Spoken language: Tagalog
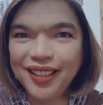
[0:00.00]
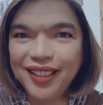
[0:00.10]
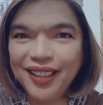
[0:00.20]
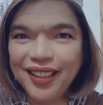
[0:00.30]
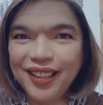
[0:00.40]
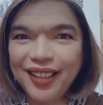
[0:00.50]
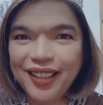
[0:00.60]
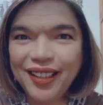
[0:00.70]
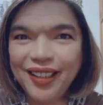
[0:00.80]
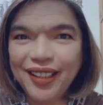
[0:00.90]
Yung totoo.
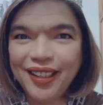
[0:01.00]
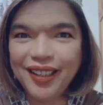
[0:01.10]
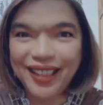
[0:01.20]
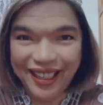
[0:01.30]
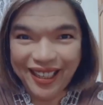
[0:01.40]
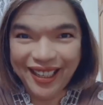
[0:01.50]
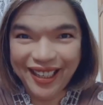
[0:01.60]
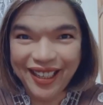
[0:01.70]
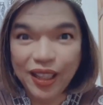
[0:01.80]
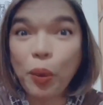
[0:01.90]

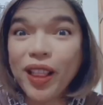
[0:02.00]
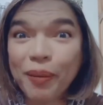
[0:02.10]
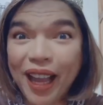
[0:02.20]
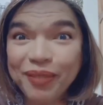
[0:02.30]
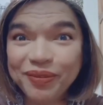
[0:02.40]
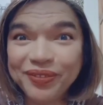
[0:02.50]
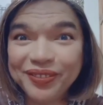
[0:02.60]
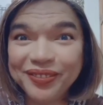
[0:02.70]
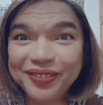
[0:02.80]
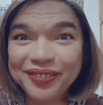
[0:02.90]
25?
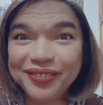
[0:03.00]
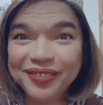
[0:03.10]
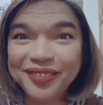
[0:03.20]
Hindi.